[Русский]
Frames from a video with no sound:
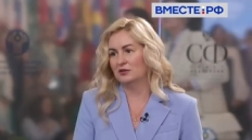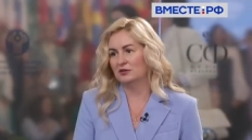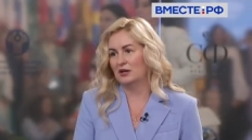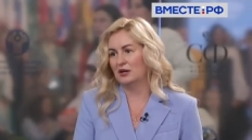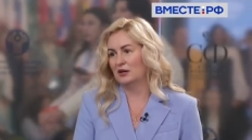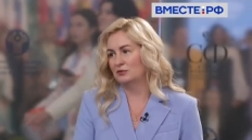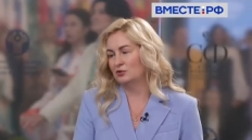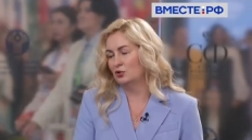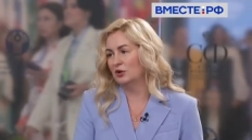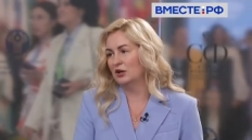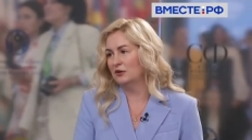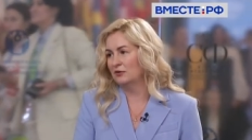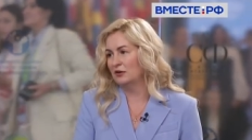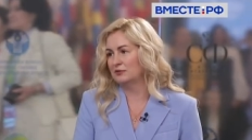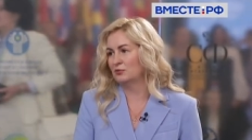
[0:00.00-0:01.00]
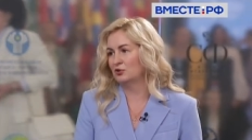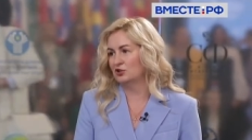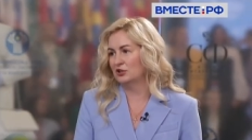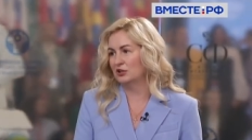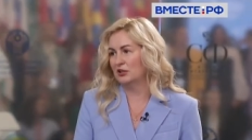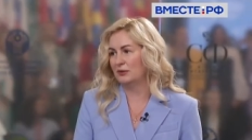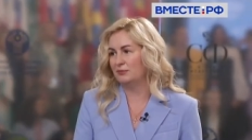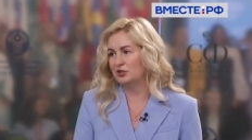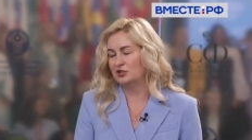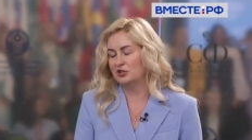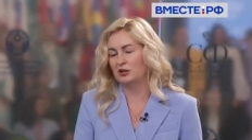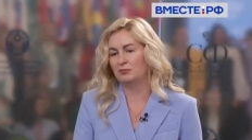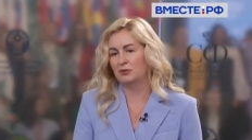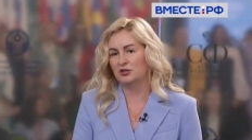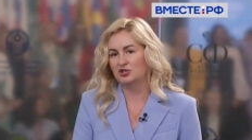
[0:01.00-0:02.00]
на других, возможно,
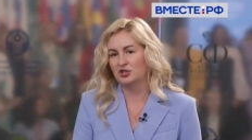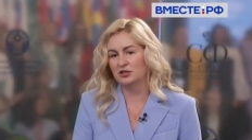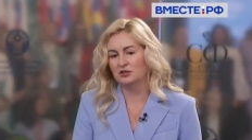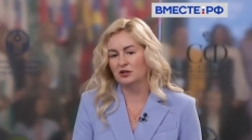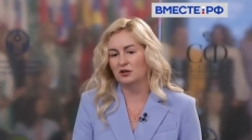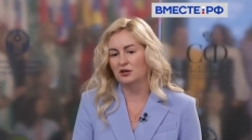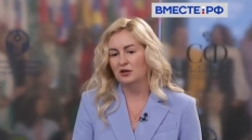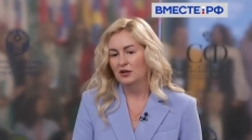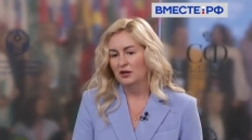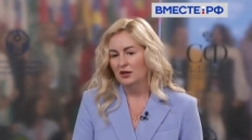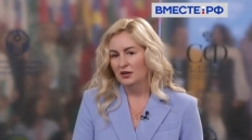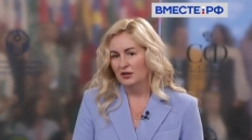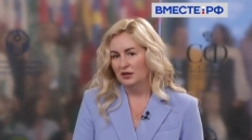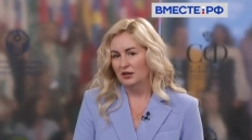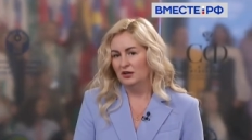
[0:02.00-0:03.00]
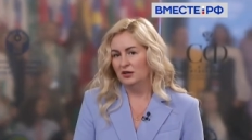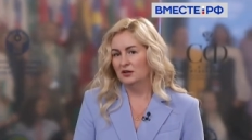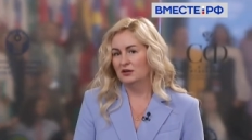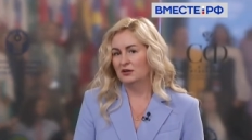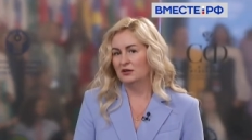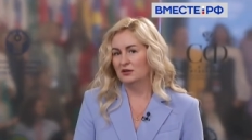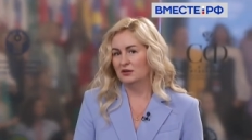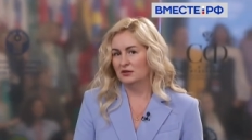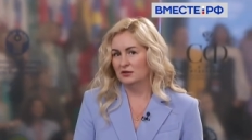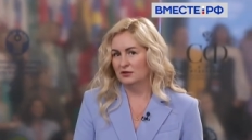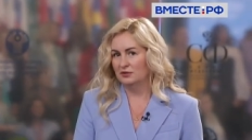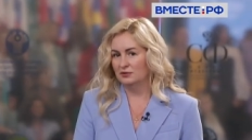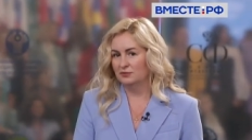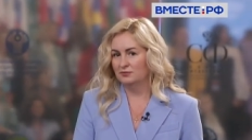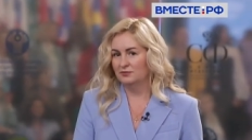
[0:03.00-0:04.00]
экономических площадках. И
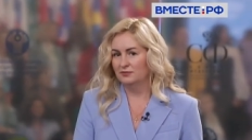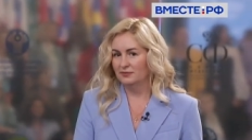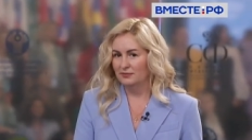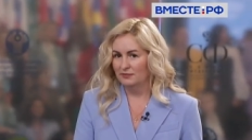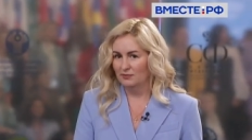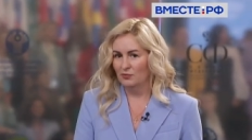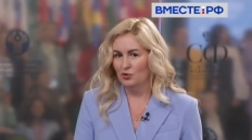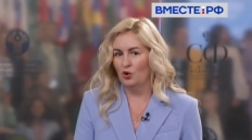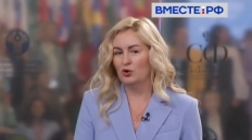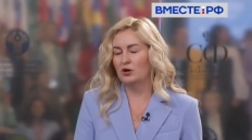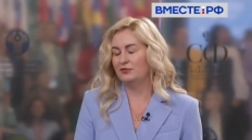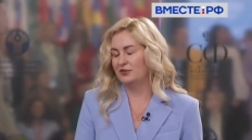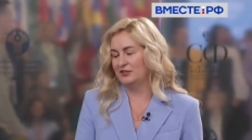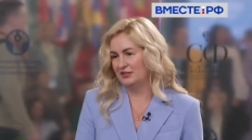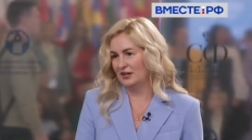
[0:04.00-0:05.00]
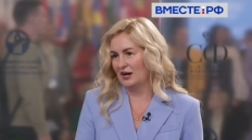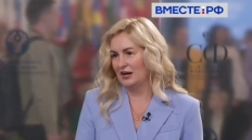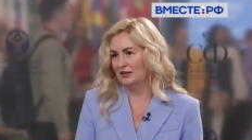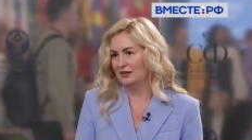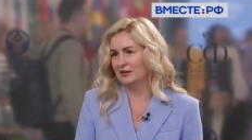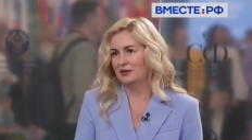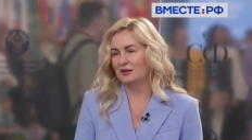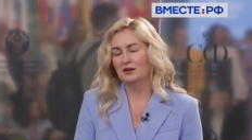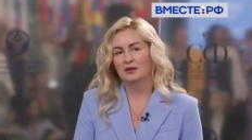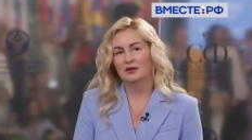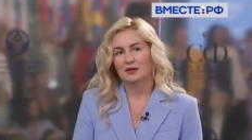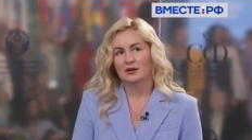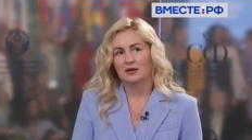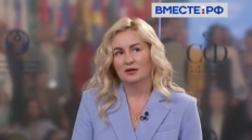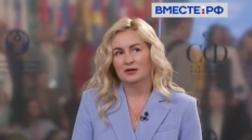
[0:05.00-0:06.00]
э, много федеральных
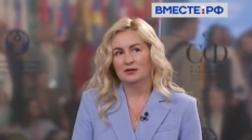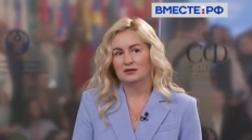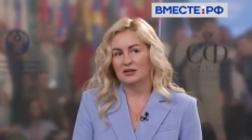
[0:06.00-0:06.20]
э,